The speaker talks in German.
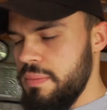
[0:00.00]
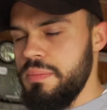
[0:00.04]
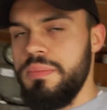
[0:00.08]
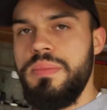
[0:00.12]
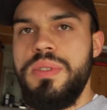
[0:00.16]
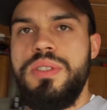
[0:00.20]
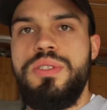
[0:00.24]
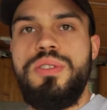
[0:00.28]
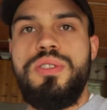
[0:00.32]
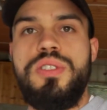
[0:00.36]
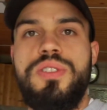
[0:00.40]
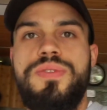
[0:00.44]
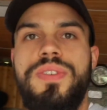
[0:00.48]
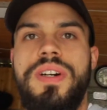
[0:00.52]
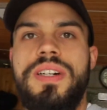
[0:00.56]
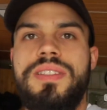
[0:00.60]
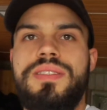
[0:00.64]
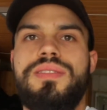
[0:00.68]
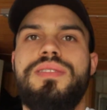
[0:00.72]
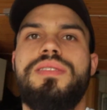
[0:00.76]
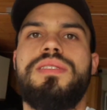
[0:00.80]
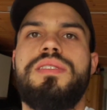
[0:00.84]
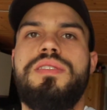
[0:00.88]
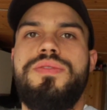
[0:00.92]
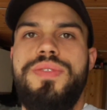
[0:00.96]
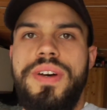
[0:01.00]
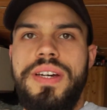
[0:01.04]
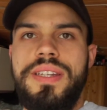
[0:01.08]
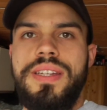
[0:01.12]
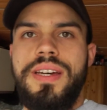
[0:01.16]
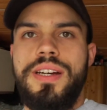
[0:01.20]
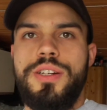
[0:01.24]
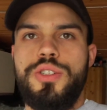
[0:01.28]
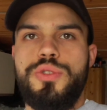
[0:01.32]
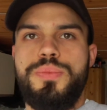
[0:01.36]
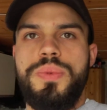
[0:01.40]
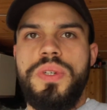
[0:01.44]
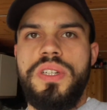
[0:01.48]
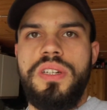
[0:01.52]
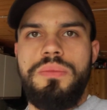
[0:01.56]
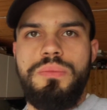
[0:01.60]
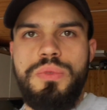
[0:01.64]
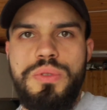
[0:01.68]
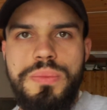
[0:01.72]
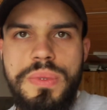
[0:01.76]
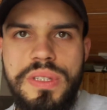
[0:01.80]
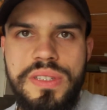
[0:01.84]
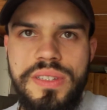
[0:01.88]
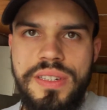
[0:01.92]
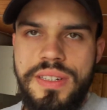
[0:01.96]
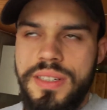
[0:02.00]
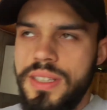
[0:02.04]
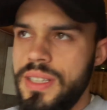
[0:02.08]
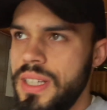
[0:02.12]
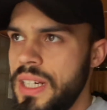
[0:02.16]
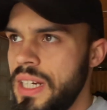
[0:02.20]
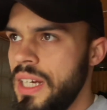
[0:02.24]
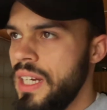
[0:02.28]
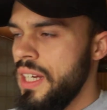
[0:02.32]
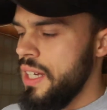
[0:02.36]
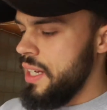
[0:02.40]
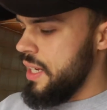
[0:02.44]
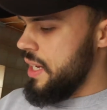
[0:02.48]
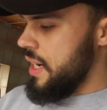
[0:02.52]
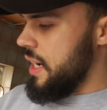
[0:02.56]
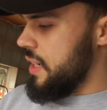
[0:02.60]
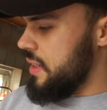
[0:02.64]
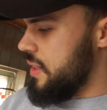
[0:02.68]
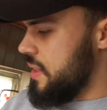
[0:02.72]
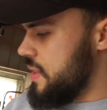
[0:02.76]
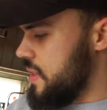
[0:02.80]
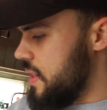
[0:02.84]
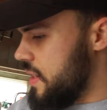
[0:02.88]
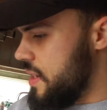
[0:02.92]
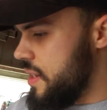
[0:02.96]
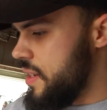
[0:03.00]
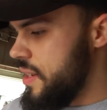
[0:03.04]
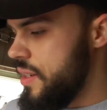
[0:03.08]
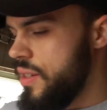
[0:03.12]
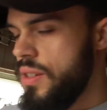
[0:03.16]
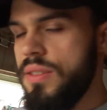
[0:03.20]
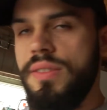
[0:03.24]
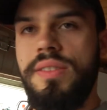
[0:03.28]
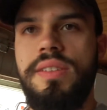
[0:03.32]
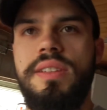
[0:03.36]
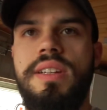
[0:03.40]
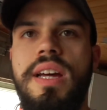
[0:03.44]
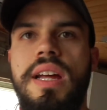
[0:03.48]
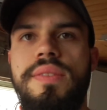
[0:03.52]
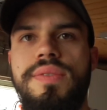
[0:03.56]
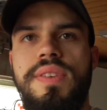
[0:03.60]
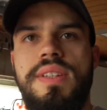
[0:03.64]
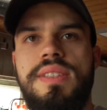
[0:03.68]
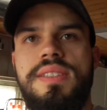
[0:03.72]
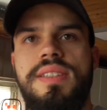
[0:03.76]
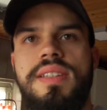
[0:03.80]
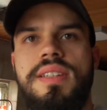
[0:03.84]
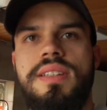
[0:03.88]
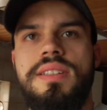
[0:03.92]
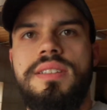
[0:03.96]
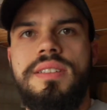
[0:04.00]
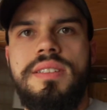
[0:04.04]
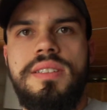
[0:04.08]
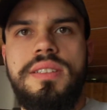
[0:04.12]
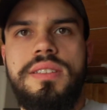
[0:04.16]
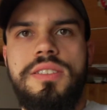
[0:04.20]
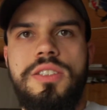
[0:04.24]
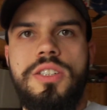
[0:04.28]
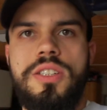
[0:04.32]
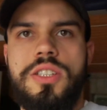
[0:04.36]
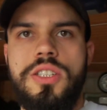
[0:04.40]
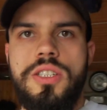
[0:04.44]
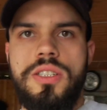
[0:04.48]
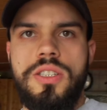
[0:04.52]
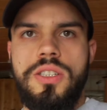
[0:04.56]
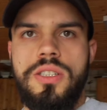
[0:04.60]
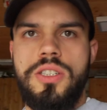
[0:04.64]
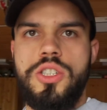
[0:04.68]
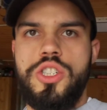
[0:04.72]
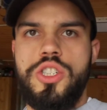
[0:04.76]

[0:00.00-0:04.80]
beziehungsweise zwei Tage später, muss man sagen. Hat tatsächlich etwas äh,